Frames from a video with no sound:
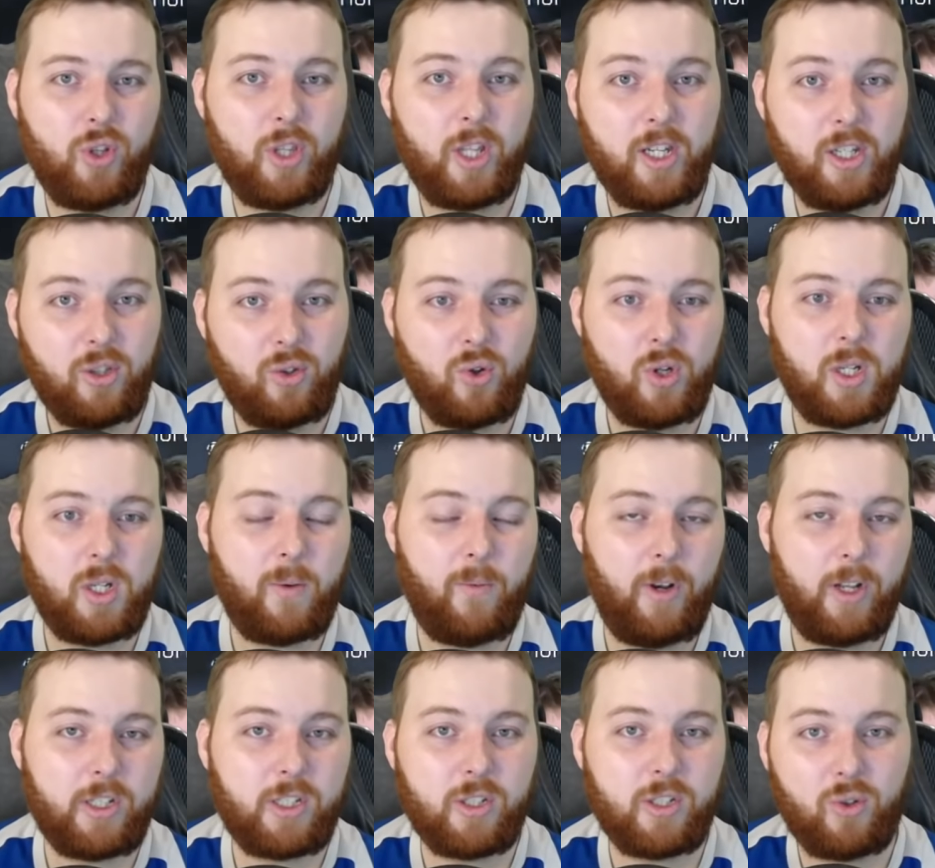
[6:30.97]
а не только в
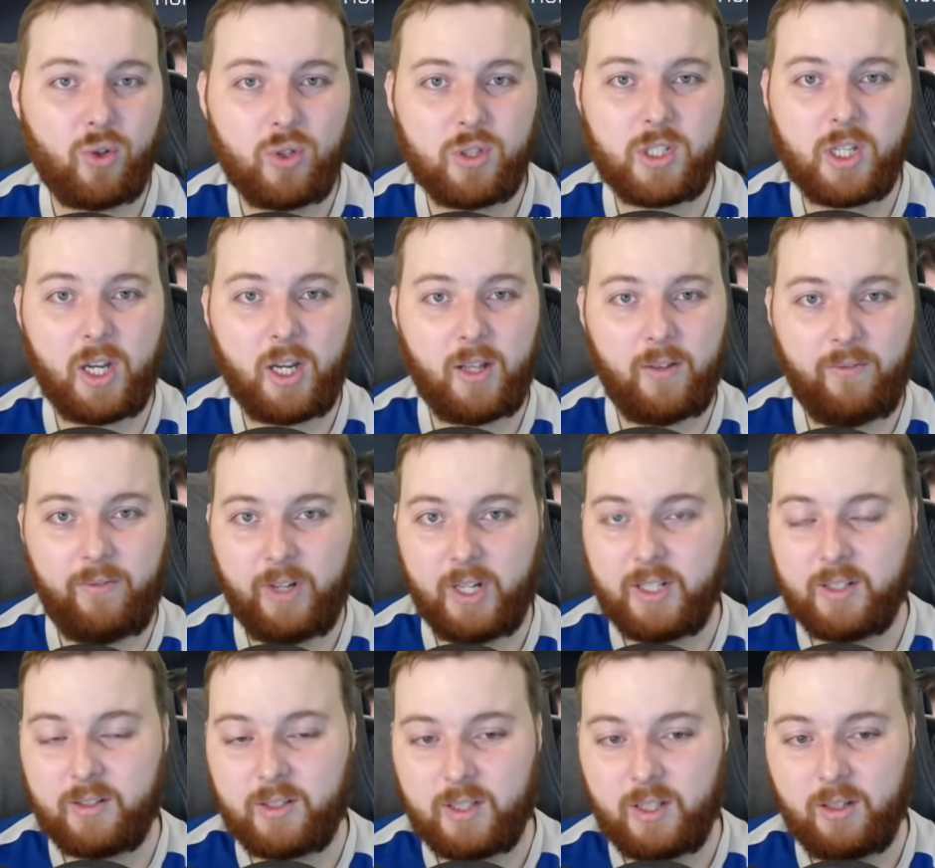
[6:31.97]
Лексингтонский
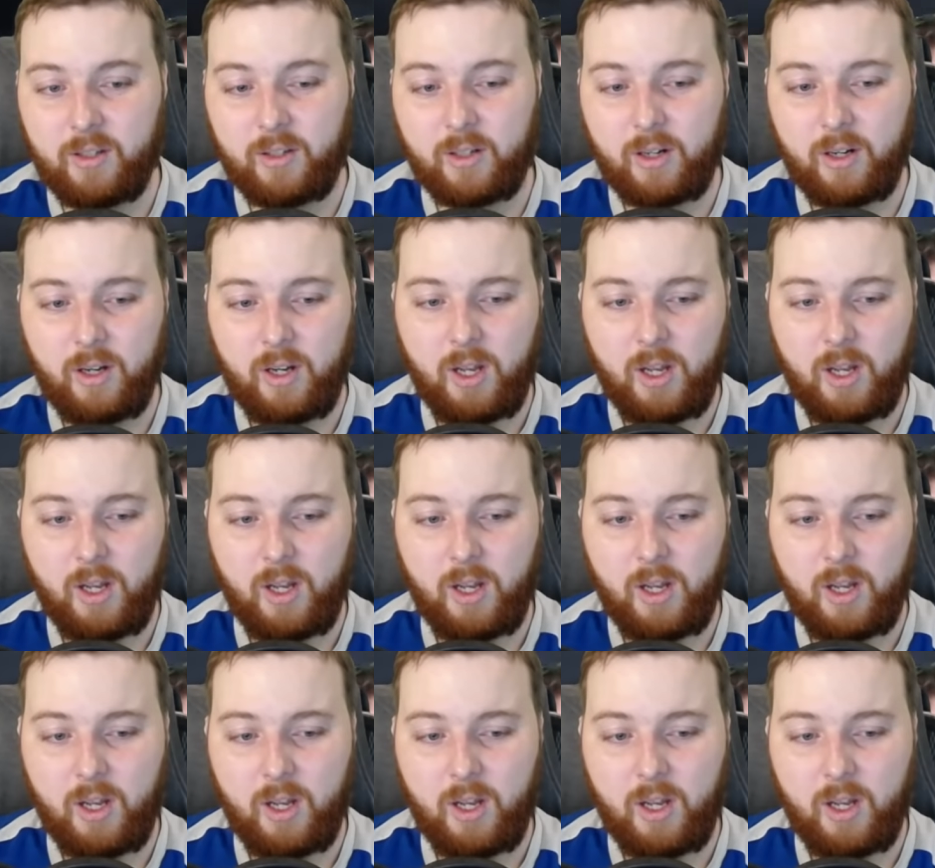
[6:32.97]
конференц-центр.